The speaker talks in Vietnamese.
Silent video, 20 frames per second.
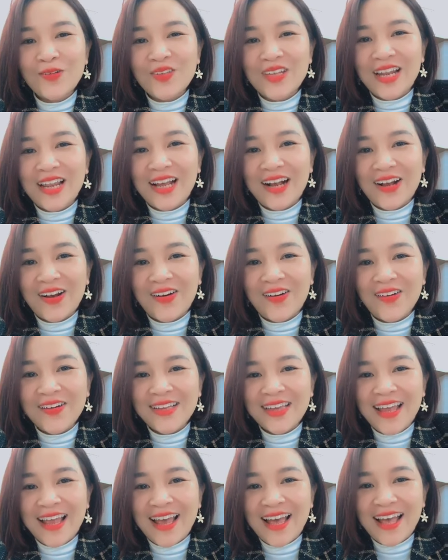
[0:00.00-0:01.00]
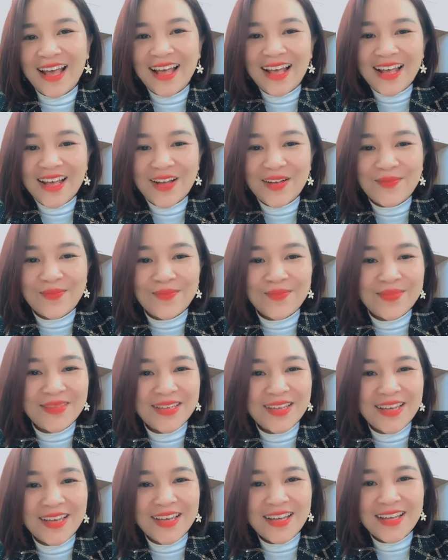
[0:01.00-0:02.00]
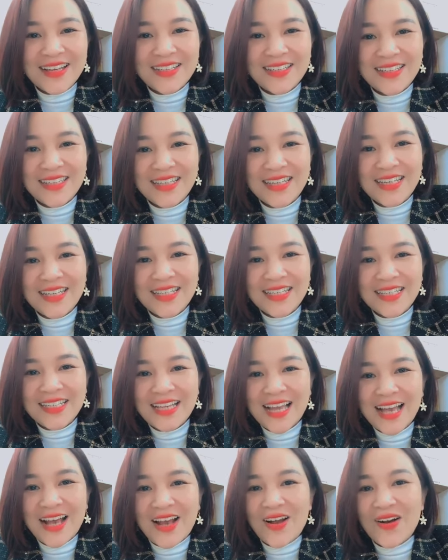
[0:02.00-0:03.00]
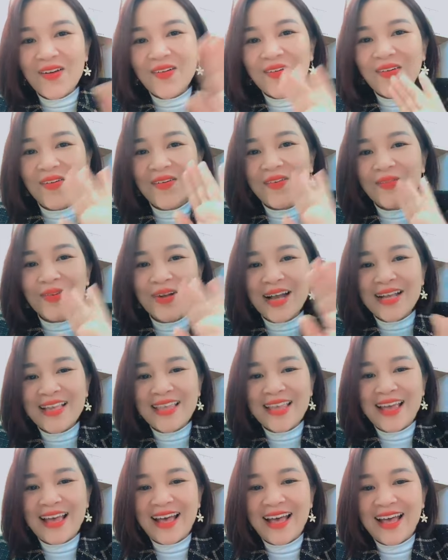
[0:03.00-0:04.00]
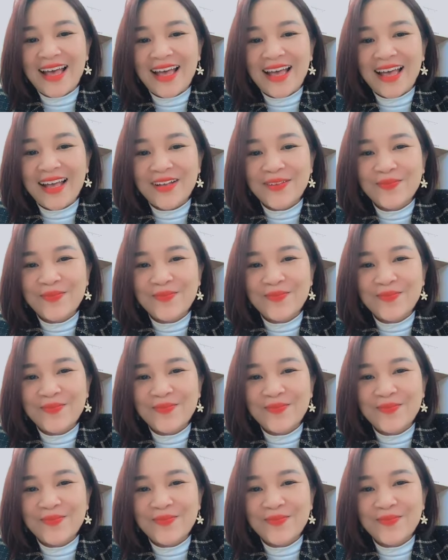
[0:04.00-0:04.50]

và có một giấc ngủ thật là ngon nha. Xin chào cả